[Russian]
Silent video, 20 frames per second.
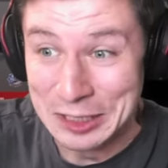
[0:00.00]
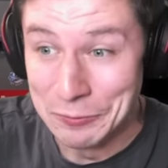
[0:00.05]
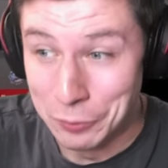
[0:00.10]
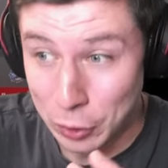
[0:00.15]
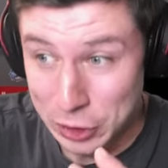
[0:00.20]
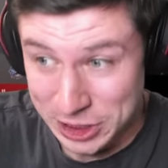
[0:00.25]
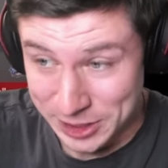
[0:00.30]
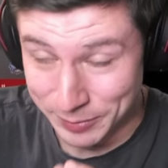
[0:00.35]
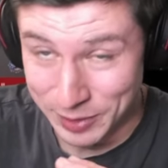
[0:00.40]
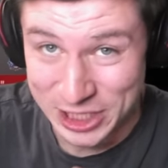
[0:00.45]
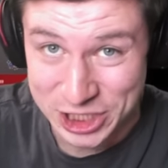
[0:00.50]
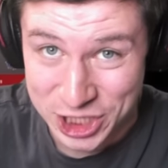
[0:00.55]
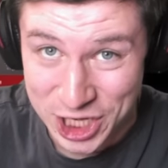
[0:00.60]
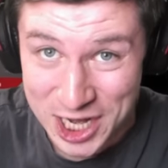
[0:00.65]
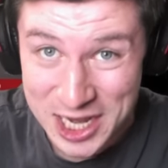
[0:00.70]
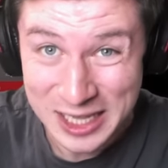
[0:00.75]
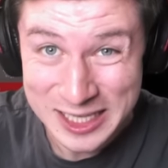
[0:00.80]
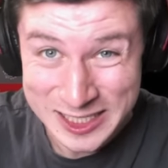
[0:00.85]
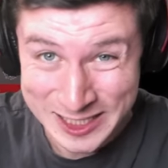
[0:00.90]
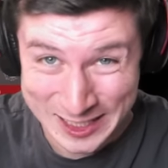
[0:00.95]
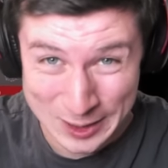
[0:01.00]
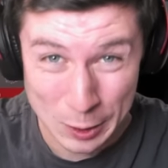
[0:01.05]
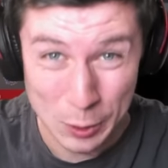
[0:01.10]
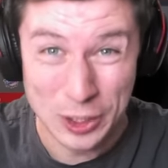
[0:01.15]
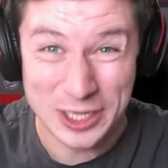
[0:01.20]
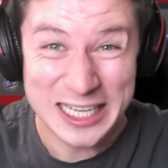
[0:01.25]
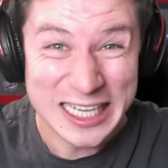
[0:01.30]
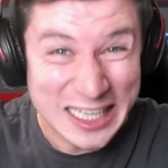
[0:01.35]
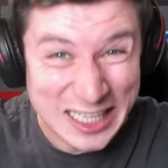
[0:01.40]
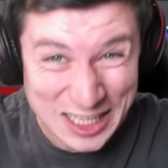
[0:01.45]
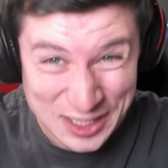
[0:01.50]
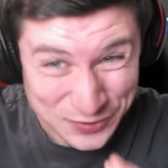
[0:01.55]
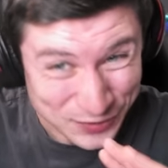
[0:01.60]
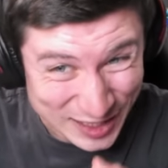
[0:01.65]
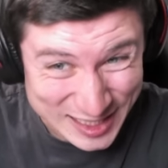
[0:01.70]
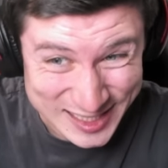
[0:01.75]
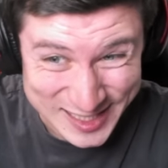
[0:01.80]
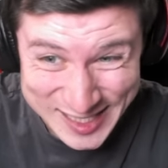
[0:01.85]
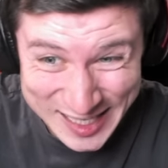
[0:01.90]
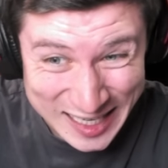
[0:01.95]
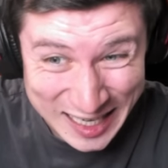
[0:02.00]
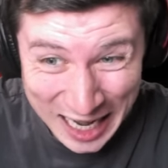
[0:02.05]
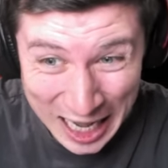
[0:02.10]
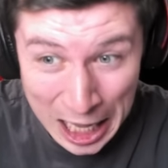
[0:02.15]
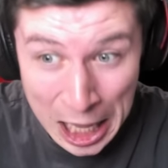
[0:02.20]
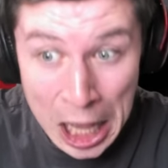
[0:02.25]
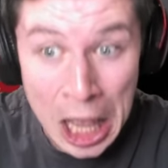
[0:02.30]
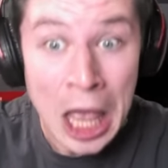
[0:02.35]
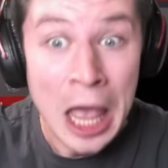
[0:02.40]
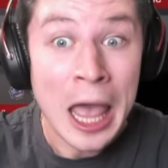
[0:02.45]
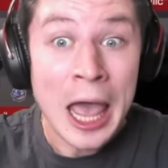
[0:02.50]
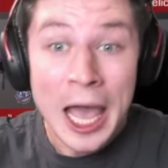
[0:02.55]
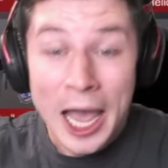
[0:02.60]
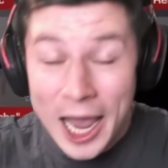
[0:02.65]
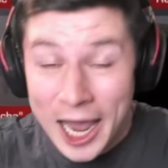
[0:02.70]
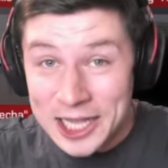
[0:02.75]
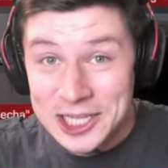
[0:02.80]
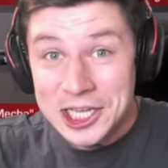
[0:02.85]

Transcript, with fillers: 8 ножей стоят 200к. Это